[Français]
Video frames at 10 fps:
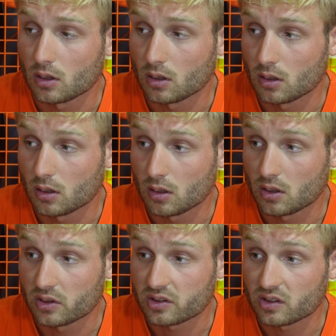Euh,
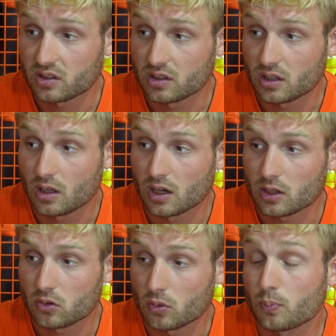ça, c'est des
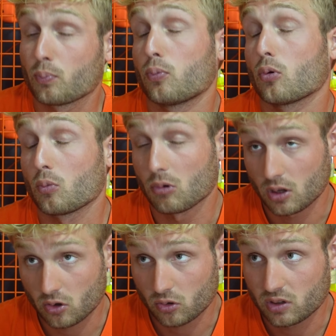grades que pour
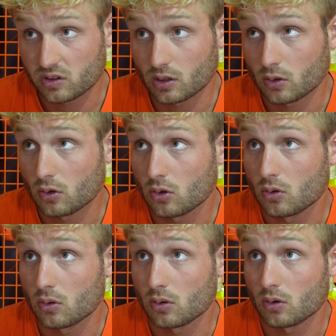moi, je distingue
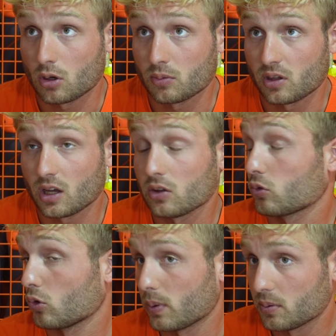comme des grades
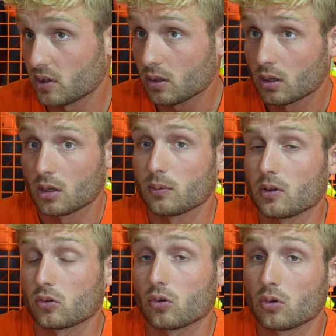sur le papier
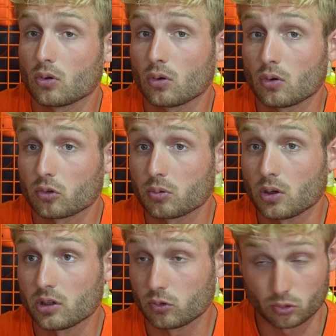parce qu'en
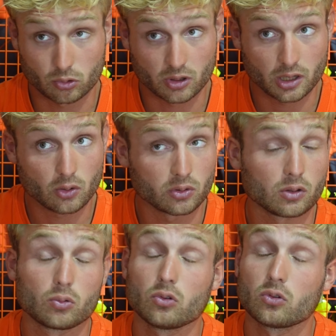soi, on est tous collègues, on
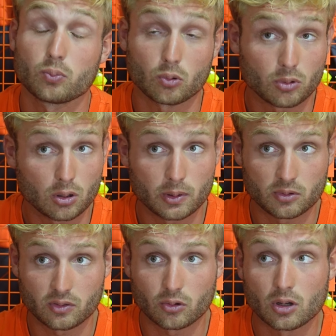est tous pour moi au même
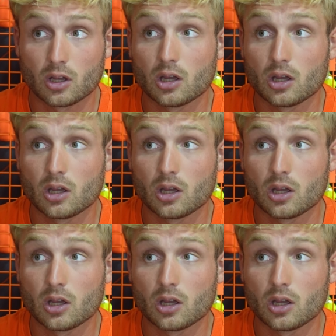niveau.